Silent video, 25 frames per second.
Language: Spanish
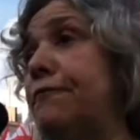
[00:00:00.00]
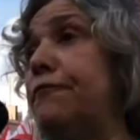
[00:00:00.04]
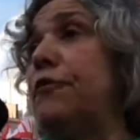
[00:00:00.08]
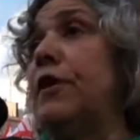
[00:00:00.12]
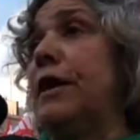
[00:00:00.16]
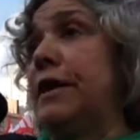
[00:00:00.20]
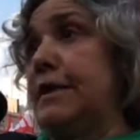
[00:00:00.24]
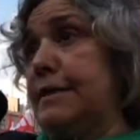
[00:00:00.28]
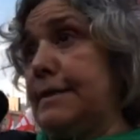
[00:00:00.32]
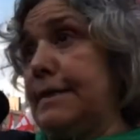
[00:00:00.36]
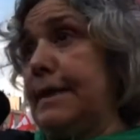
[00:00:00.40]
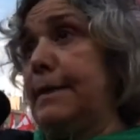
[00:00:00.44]

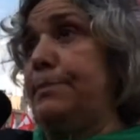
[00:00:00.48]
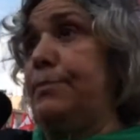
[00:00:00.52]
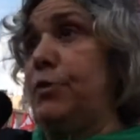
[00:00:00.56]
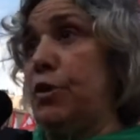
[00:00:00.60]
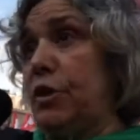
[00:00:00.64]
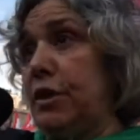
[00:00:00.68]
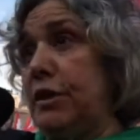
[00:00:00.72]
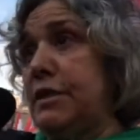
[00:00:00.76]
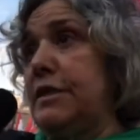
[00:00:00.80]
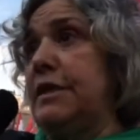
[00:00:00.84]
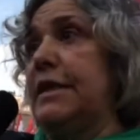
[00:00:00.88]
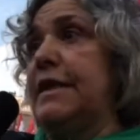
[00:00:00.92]
fuerzas
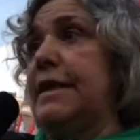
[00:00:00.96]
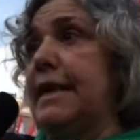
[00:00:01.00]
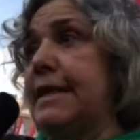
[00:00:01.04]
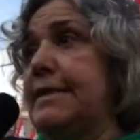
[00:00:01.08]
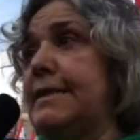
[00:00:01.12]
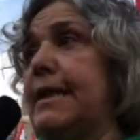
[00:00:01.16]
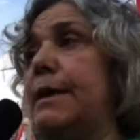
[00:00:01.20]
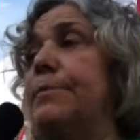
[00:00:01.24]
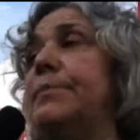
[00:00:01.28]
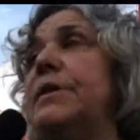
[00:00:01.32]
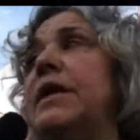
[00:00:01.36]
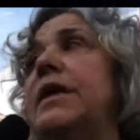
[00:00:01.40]

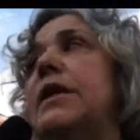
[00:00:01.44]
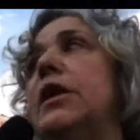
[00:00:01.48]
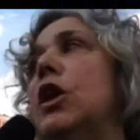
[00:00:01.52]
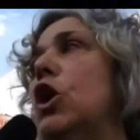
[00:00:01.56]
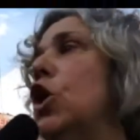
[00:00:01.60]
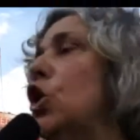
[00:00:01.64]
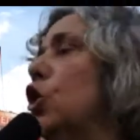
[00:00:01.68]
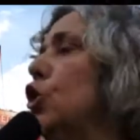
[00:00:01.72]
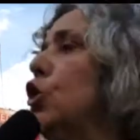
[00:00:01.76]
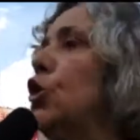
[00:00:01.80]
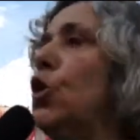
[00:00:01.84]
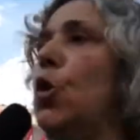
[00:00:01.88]
políticas también
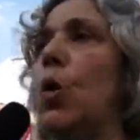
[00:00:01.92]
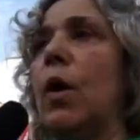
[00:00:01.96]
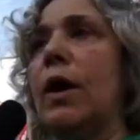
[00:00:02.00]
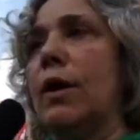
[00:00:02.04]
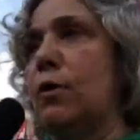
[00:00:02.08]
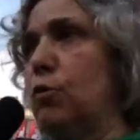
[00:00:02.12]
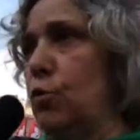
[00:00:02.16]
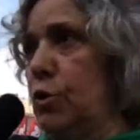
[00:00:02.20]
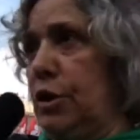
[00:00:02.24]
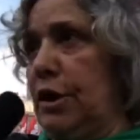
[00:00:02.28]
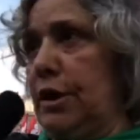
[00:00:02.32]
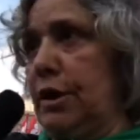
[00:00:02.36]
no
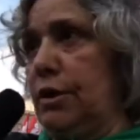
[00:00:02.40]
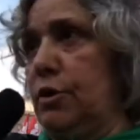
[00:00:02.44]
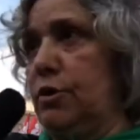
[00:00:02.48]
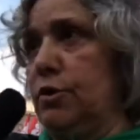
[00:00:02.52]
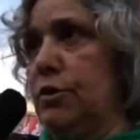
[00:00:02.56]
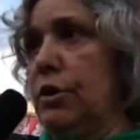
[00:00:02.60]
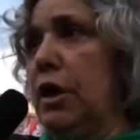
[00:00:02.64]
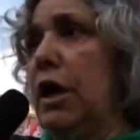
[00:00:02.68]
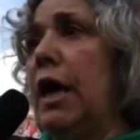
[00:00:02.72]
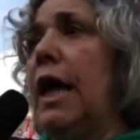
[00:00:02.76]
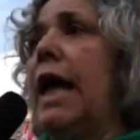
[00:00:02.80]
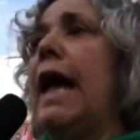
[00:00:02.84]

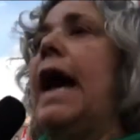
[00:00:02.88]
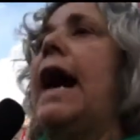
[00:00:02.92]
acudieron.